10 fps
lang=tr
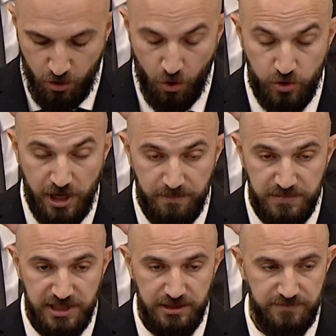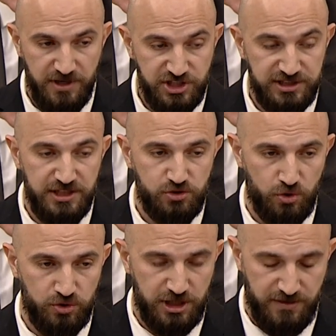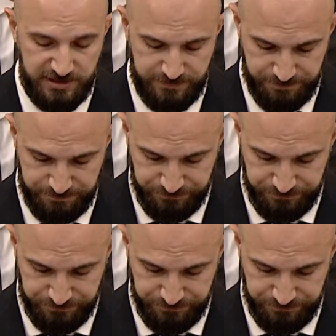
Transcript: önemli ve ciddi sorunları var.''